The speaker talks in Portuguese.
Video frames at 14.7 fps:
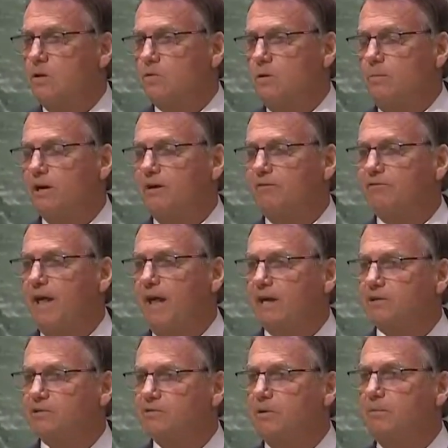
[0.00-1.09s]
Como
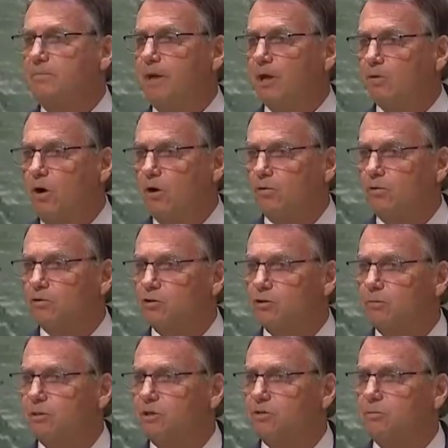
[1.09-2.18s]
reflexo, menor
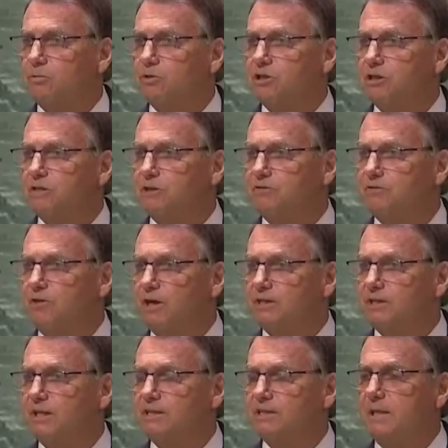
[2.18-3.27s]
consumo de combustíveis
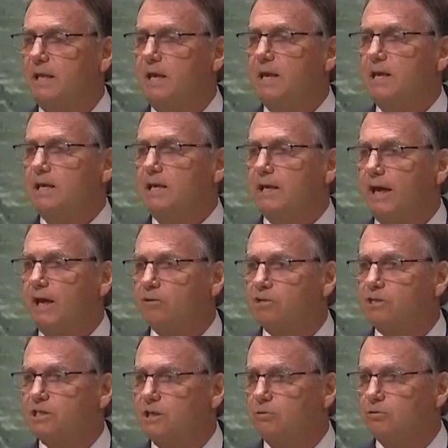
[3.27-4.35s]
fósseis e
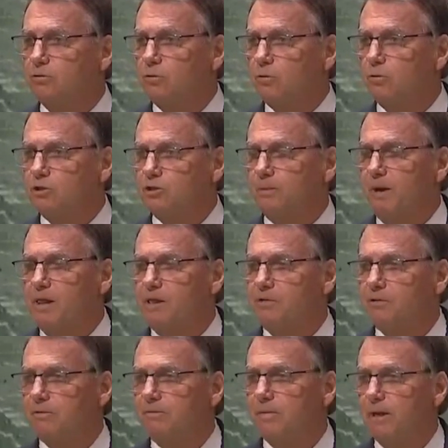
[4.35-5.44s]
redução do custo
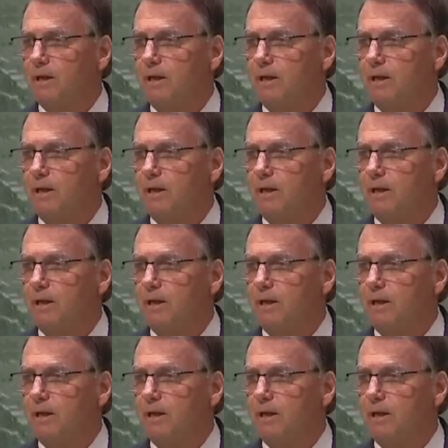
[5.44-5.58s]
Brasil